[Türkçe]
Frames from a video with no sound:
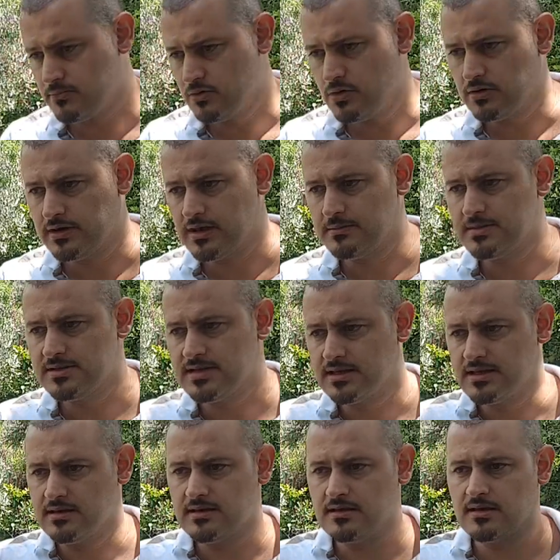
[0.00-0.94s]

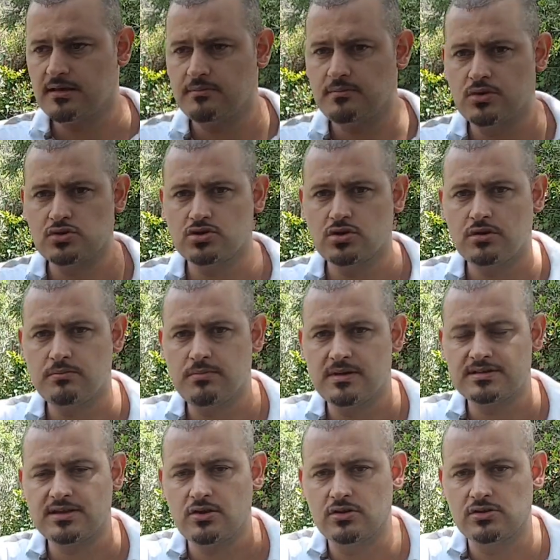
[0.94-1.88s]
ülkemizdeki birçok
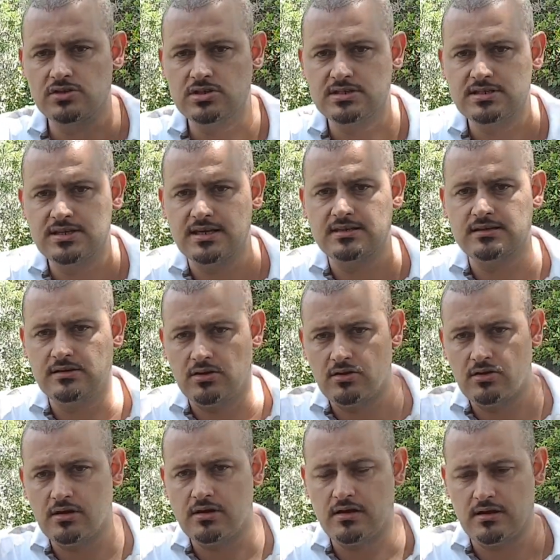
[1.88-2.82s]
maske üreticisiyle diyalog